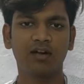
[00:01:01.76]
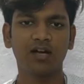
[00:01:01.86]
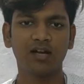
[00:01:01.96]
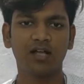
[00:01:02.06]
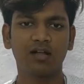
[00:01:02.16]

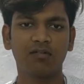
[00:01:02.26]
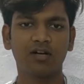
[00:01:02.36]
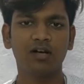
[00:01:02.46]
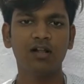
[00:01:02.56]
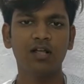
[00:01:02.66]
வள்ளலார்
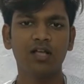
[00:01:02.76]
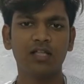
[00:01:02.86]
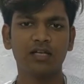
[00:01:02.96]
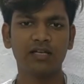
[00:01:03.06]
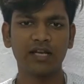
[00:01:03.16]
அவர்கள்
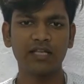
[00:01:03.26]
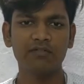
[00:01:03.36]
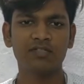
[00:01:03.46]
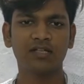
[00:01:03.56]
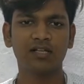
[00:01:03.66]
இதில் நிறைய
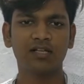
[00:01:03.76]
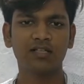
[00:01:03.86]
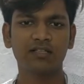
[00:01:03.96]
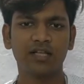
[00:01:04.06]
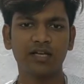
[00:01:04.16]
விஷயங்கள்
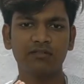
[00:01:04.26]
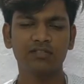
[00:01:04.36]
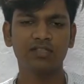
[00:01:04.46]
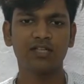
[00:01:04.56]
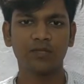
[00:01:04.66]
இருக்குது நிறைய
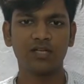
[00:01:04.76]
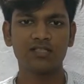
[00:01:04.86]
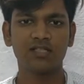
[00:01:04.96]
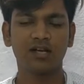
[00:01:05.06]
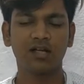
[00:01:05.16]
விஷயங்கள்
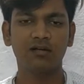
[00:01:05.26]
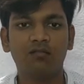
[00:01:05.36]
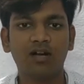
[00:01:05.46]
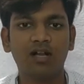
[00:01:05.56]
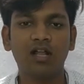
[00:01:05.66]
தெரிஞ்சுக்கலாம்
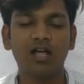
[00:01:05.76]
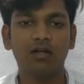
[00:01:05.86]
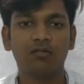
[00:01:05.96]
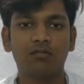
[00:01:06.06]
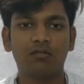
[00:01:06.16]

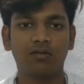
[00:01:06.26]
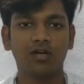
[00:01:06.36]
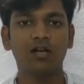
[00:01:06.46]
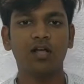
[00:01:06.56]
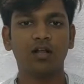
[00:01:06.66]
வள்ளலார்
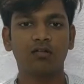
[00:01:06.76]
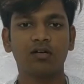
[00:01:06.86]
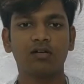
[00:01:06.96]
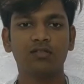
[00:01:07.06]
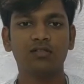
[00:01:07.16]
வள்ளலார்
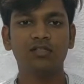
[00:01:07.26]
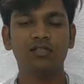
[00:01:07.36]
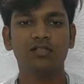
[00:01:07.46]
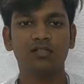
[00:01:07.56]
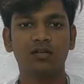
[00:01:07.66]
அவர்கள் வந்து
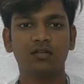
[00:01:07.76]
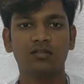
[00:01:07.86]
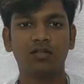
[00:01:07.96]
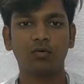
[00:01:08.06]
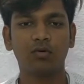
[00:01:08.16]

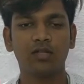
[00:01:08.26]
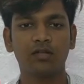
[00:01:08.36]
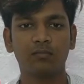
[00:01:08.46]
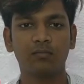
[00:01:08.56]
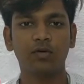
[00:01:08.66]
அவருடைய
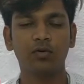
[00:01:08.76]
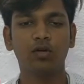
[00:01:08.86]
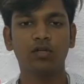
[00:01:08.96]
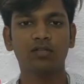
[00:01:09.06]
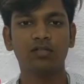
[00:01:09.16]

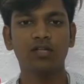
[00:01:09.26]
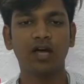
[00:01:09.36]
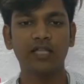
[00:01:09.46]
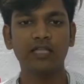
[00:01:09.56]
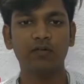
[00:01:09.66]
பெற்றோருக்கு வந்து
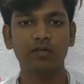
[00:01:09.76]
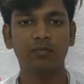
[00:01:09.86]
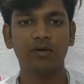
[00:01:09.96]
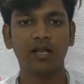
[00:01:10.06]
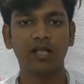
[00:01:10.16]
ஐந்தாவது
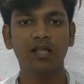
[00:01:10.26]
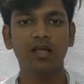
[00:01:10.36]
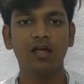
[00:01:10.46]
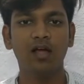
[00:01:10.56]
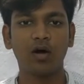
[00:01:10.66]
பிள்ளை
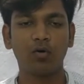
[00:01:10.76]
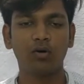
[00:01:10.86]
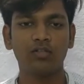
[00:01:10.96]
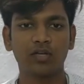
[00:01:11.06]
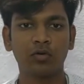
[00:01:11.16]

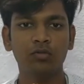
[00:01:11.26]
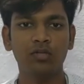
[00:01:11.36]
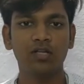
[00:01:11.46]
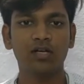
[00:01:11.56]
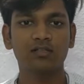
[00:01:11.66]
அவருடைய
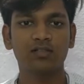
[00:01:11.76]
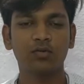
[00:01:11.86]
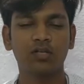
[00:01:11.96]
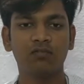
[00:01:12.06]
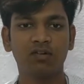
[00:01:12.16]
சகோதரர்கள்
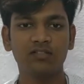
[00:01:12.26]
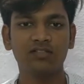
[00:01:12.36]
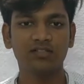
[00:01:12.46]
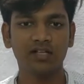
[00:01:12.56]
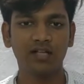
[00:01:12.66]
சகோதரிகள்
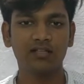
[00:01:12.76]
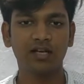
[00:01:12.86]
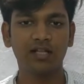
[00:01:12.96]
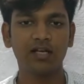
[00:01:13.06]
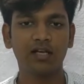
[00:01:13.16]
வரிசை சரியாக
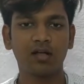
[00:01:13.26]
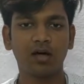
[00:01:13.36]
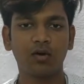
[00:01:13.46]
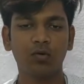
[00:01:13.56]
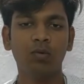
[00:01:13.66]

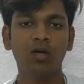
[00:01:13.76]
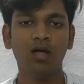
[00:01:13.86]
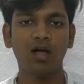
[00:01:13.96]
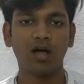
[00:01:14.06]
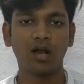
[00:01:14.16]
தெரியலனாலும்
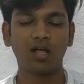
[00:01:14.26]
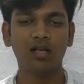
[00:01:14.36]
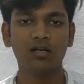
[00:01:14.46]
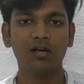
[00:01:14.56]
ஆனால்